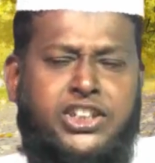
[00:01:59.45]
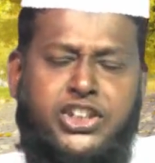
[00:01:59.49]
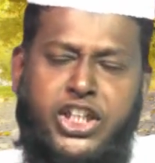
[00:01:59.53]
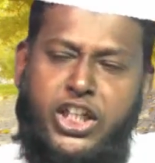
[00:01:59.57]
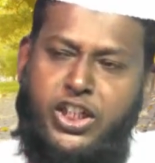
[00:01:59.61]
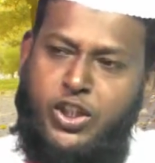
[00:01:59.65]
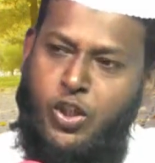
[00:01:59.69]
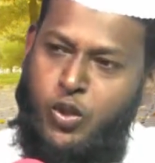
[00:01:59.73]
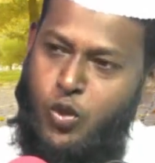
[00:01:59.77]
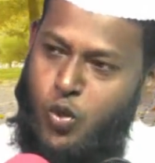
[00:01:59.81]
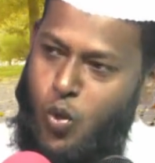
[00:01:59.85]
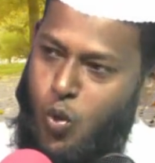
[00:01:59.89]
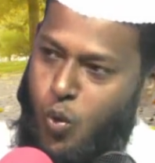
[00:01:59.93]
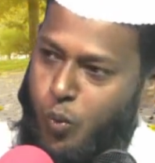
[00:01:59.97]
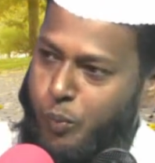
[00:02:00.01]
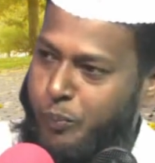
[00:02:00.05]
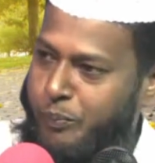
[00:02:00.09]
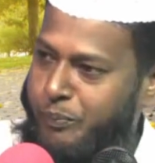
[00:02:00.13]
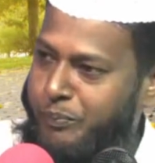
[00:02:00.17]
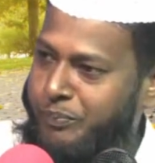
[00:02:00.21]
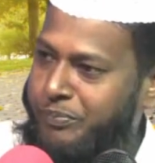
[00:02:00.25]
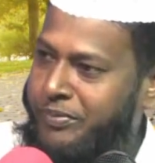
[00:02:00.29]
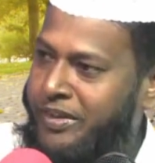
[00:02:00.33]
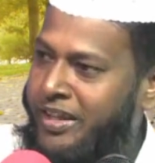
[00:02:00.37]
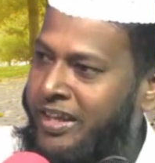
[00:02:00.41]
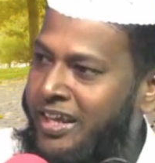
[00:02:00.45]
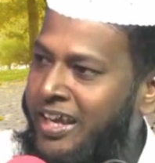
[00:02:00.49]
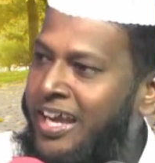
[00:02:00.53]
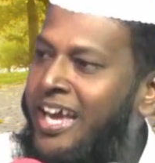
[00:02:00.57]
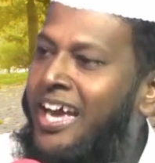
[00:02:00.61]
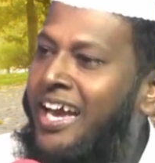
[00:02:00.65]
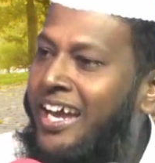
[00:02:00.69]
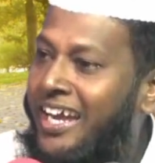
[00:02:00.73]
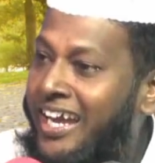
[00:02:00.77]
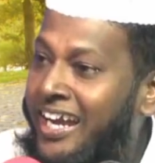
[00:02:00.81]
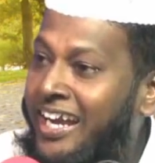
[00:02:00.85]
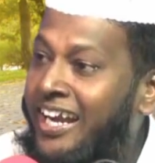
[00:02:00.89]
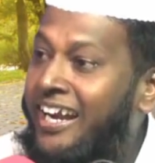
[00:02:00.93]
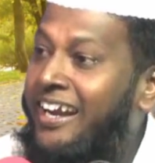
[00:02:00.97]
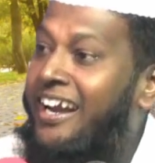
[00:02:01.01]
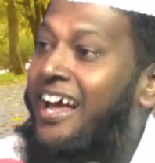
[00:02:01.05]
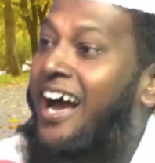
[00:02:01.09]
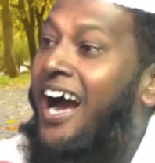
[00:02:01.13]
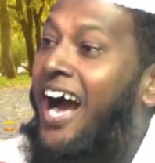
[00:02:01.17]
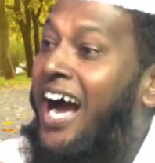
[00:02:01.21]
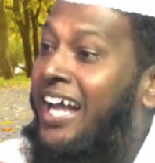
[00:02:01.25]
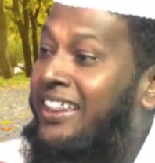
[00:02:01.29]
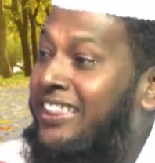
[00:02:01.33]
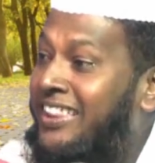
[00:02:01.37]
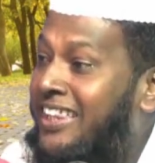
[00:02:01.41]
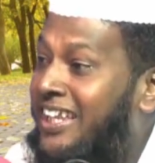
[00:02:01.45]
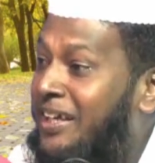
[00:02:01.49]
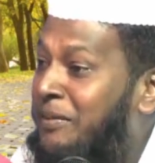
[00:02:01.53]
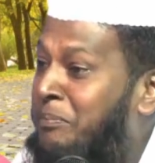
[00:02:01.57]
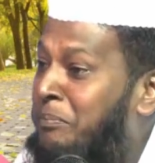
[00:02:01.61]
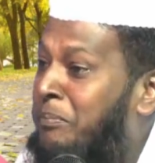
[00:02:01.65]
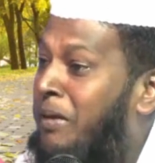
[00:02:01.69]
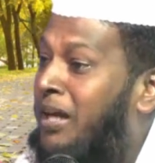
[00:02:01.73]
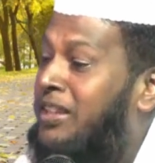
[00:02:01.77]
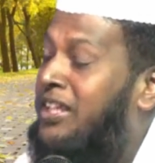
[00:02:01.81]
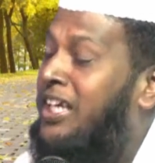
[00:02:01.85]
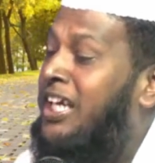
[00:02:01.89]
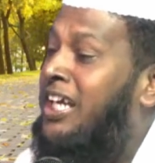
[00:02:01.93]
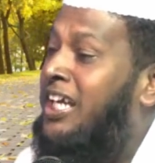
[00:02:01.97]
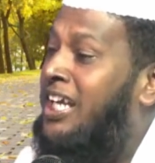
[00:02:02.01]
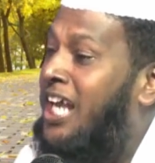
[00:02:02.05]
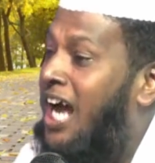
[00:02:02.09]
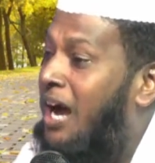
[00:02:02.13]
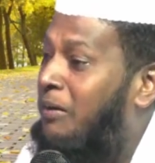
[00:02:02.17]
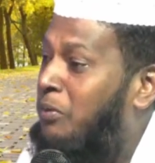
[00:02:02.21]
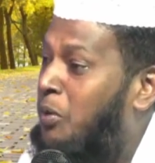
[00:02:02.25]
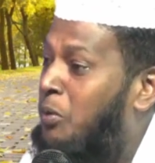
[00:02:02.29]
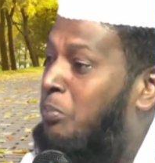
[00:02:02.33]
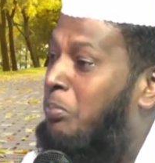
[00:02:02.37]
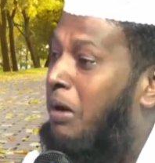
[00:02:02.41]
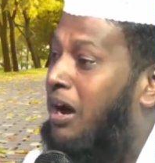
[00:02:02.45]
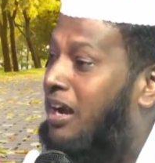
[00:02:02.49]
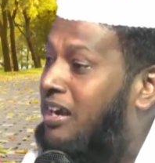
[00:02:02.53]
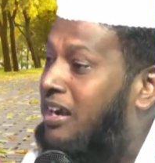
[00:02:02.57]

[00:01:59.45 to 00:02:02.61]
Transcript: நேசிக்கின்றோம் ஏனென்றா அந்த மதீனாவும்